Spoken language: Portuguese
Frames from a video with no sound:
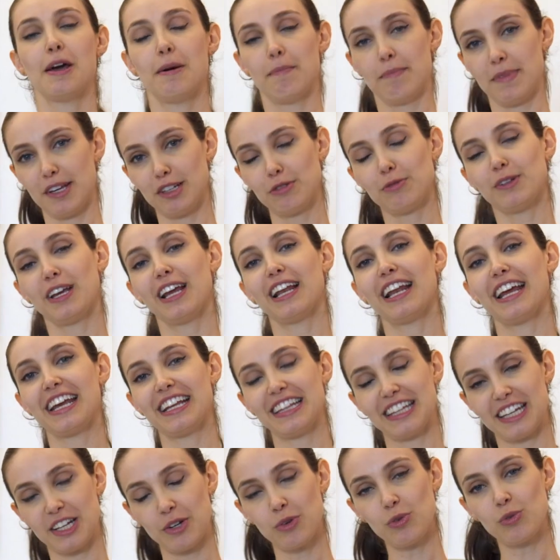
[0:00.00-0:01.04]
mesmo que ele
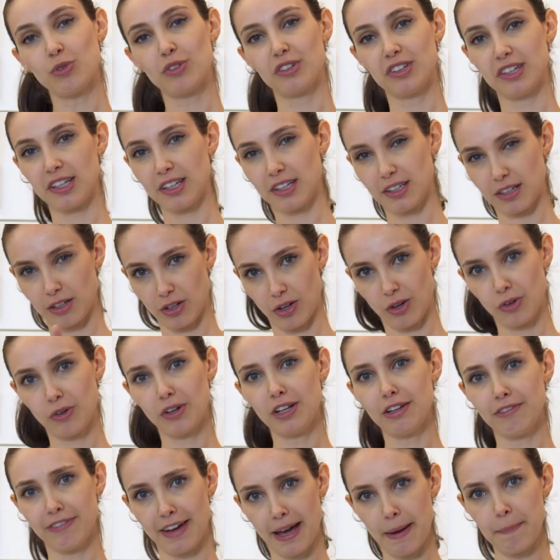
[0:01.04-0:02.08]
ainda não cozinhe, que logo
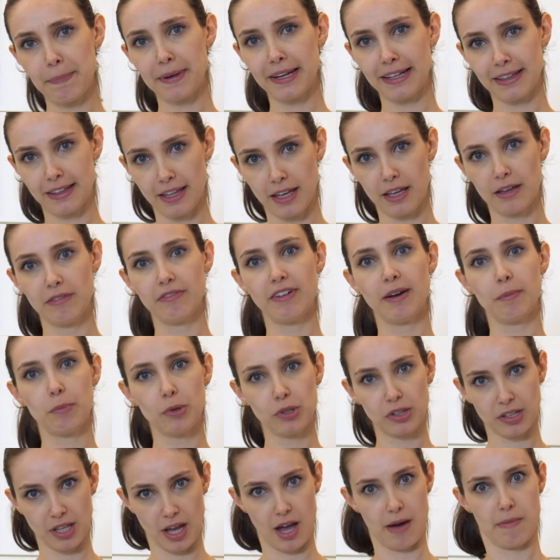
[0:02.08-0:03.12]
ele vai aprender, vai
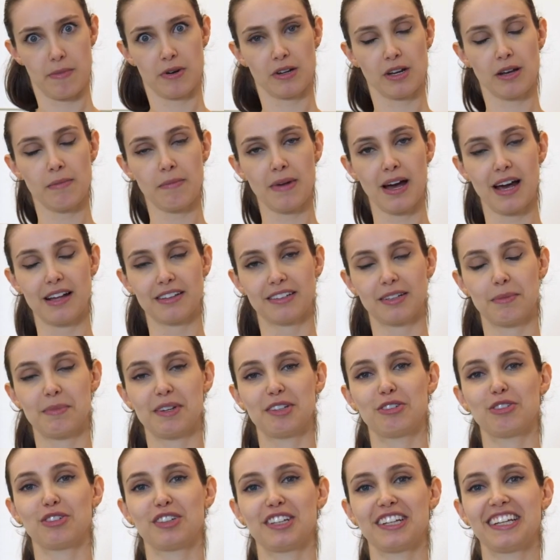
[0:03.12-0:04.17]
botar a mão na massa.
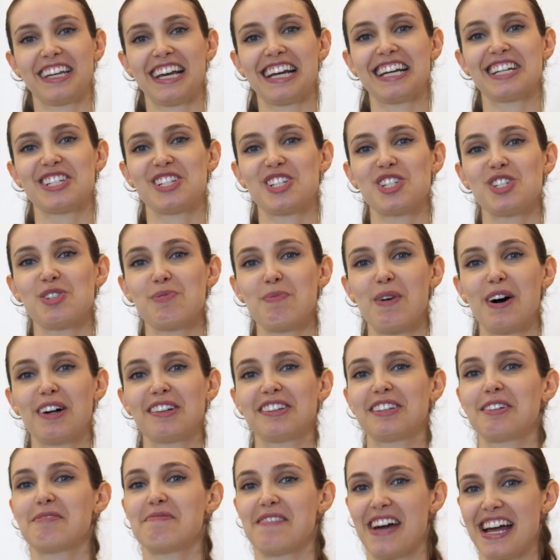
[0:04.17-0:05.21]
Mas se você quer que a gente
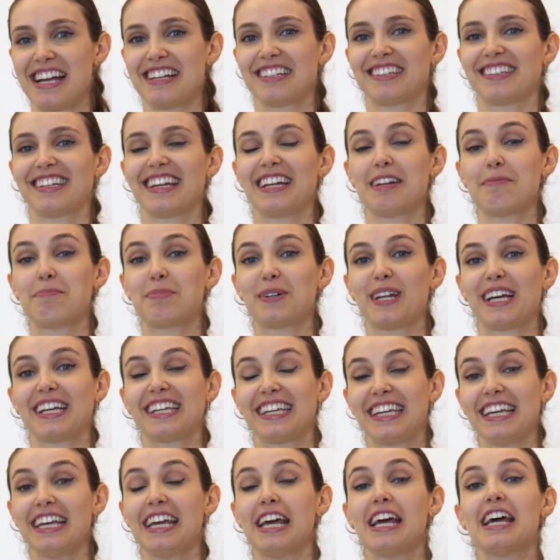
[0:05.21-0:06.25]
mostre mais ele por
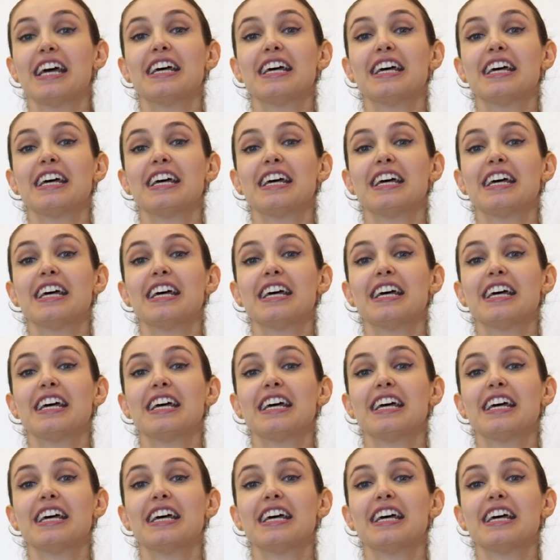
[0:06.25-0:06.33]
aqui,